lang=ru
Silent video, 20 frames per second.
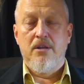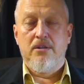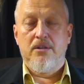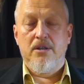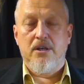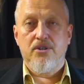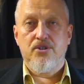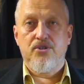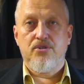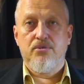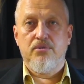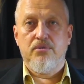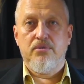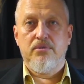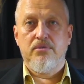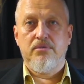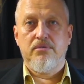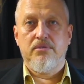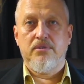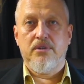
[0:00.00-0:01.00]
Так что
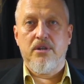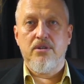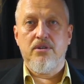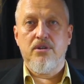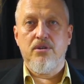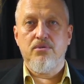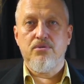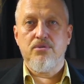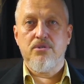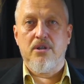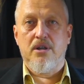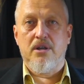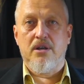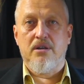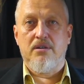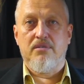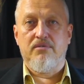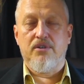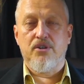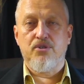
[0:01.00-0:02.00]
надеюсь на
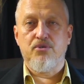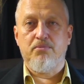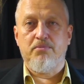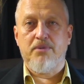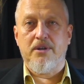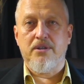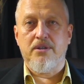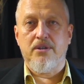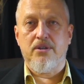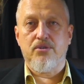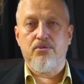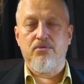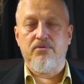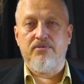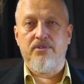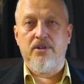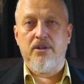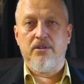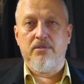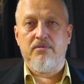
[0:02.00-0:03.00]
вашу поддержку
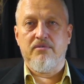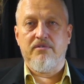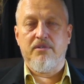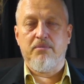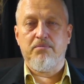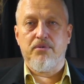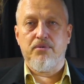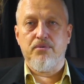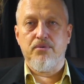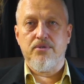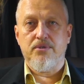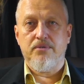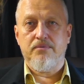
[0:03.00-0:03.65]
в данном вопросе.